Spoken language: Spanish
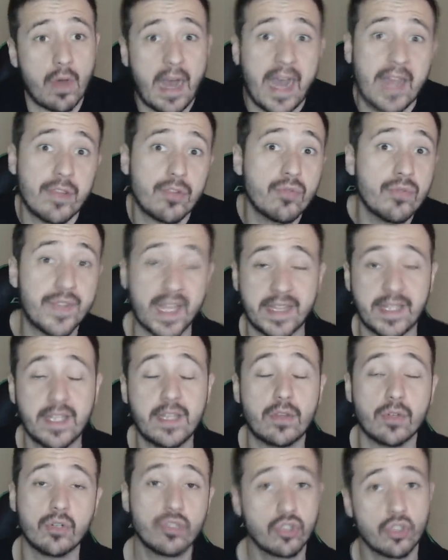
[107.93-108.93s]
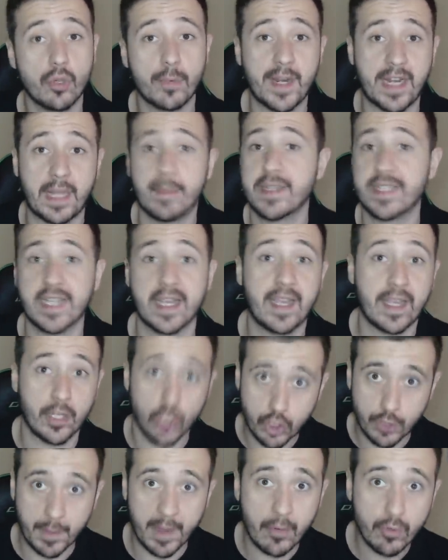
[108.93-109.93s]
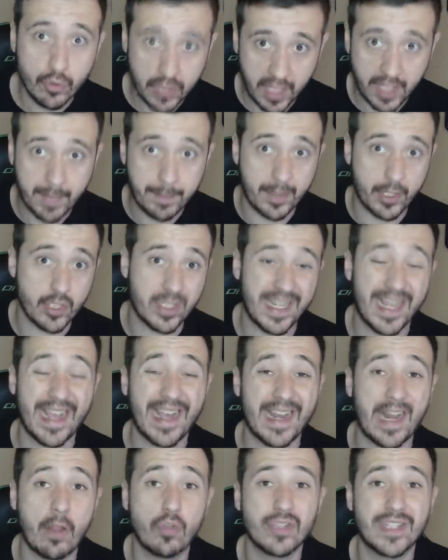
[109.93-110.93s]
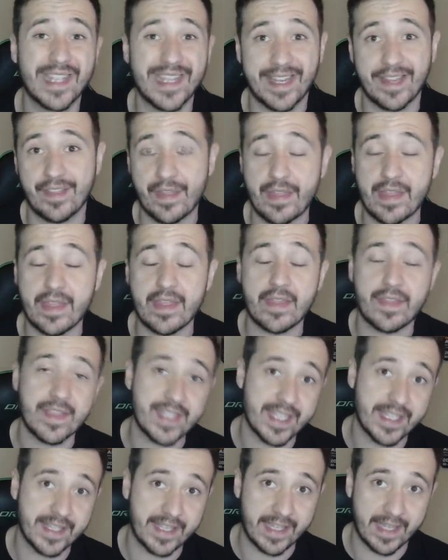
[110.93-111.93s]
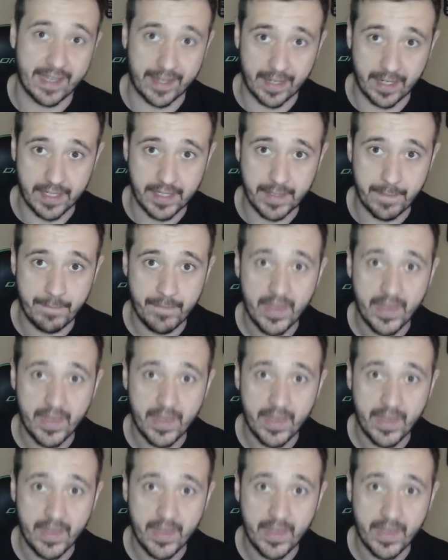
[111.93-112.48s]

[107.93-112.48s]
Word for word: hay un datito sobre la mesa que no os va a gustar, pero es que han ganado 13 de 17 carreras.